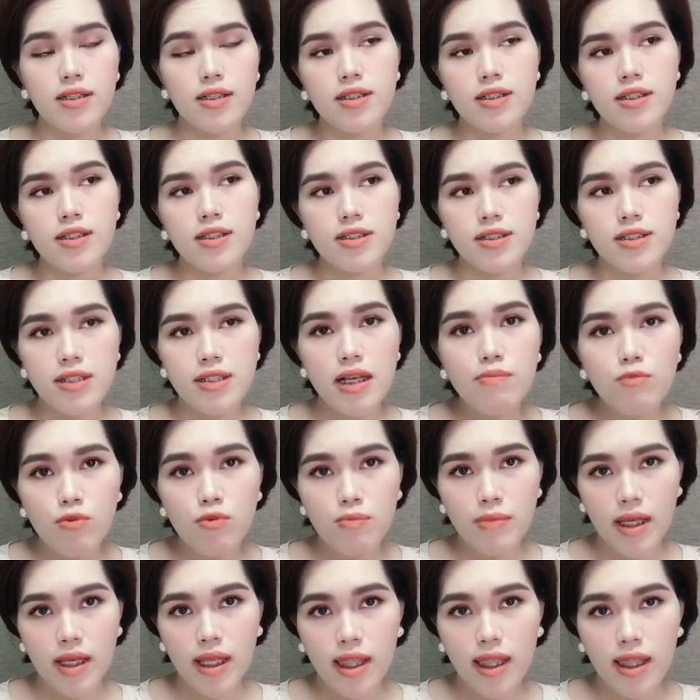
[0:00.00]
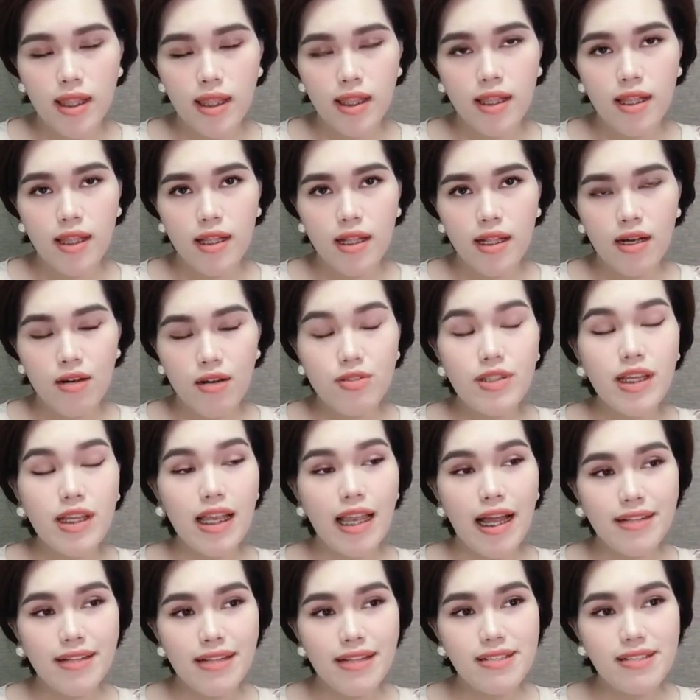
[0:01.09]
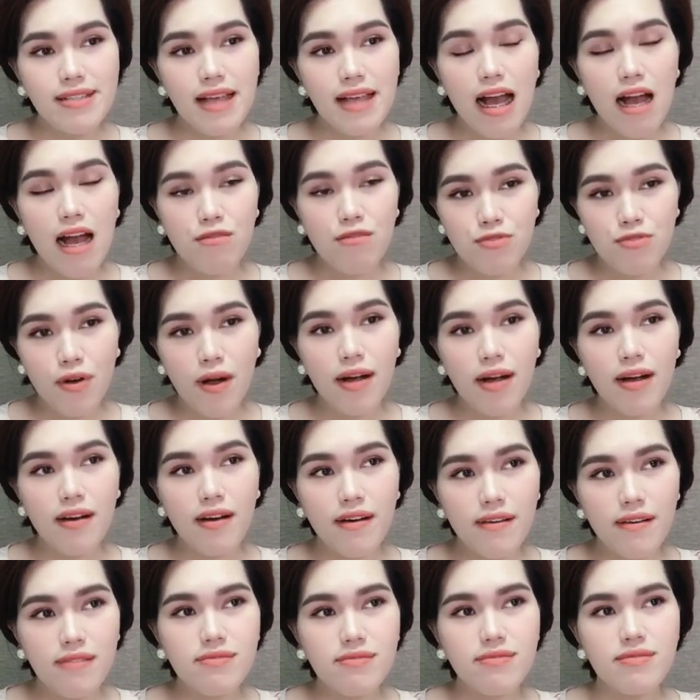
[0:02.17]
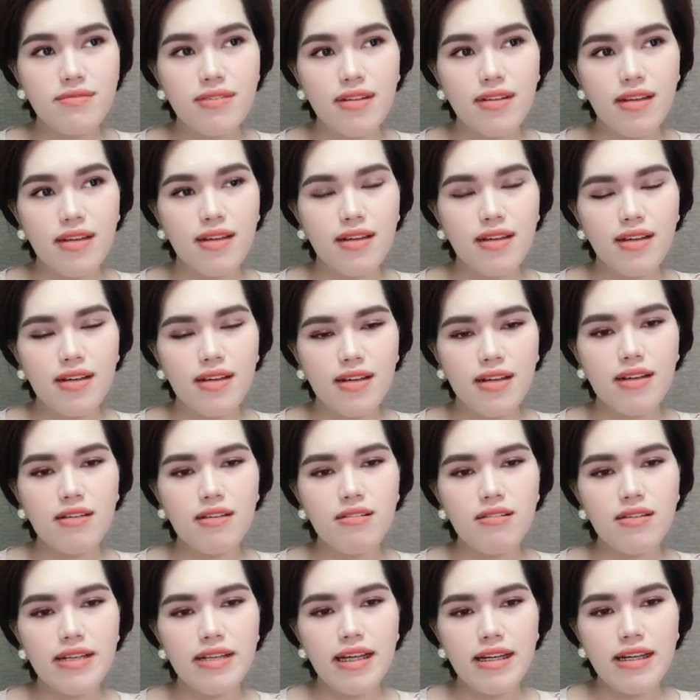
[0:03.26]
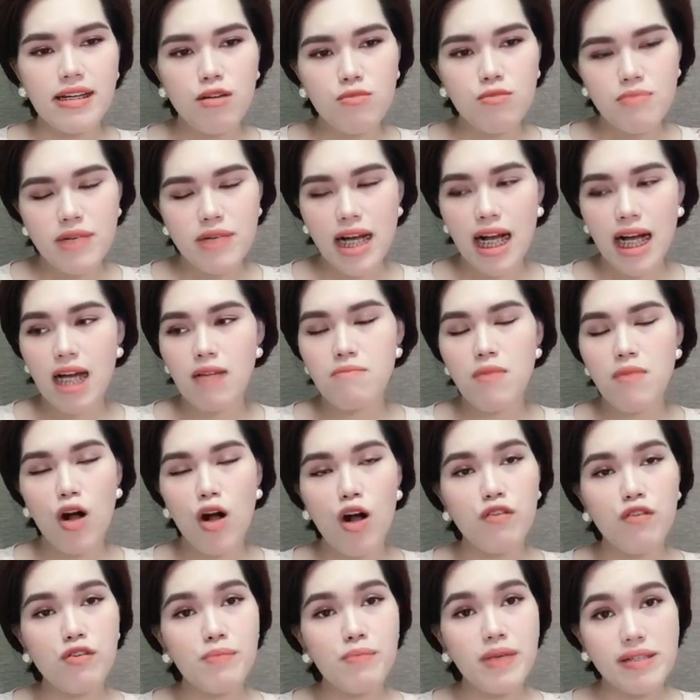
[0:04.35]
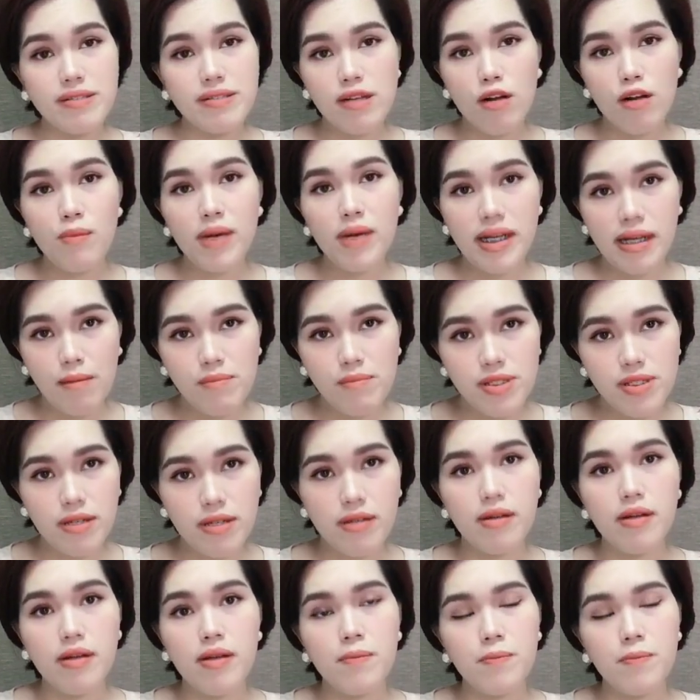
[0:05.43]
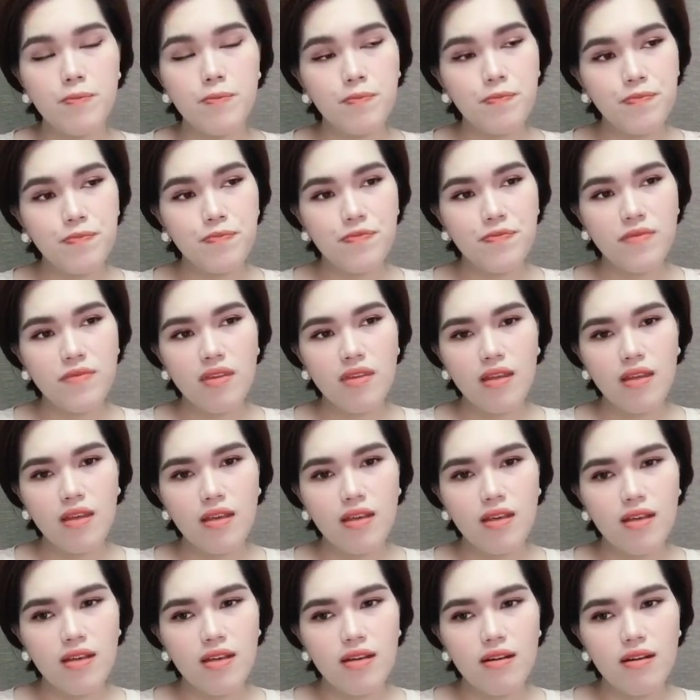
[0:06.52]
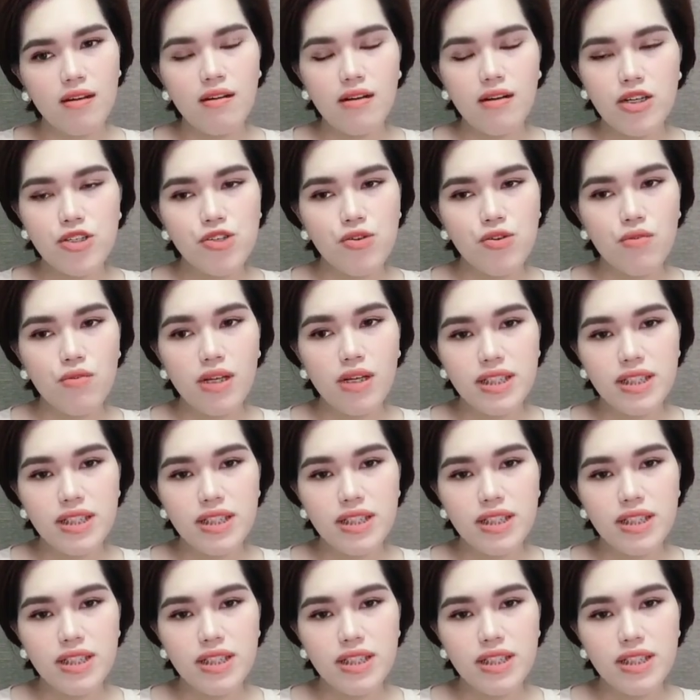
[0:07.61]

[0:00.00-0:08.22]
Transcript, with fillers: người sếp của mình. Có thể là anh ta sẽ hào nhoáng hơn cái người đàn ông đã gắn bó với mình sáu bảy năm trời. Ở cái chỗ là